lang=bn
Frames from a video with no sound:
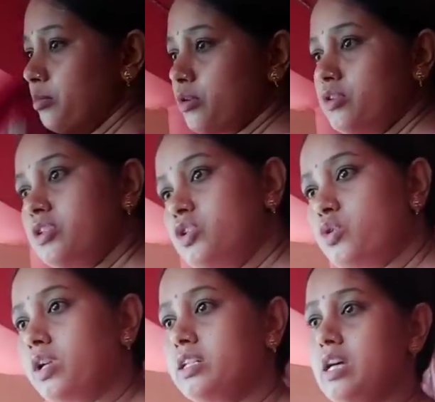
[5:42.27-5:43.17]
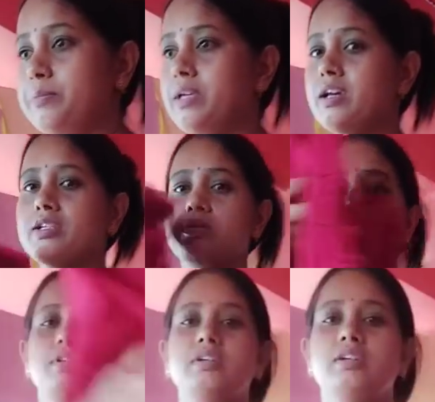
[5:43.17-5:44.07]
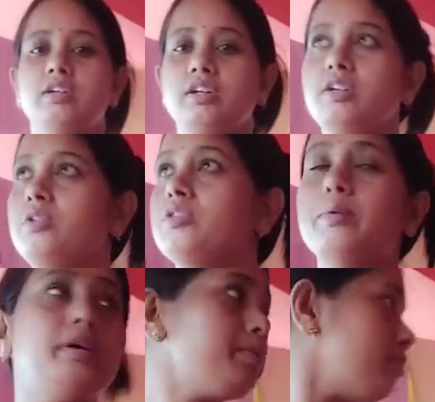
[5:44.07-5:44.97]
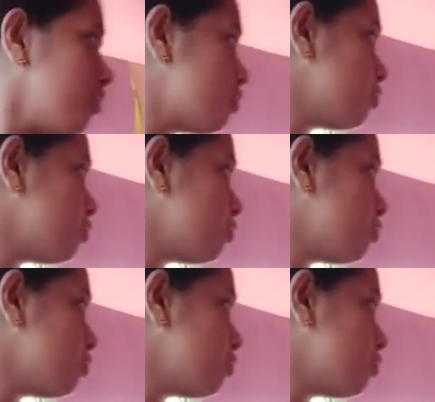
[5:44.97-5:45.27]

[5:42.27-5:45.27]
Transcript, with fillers: মনে হচ্ছে জোরে ঝাঁপিয়ে আসবে তো জামা কাপড়গুলো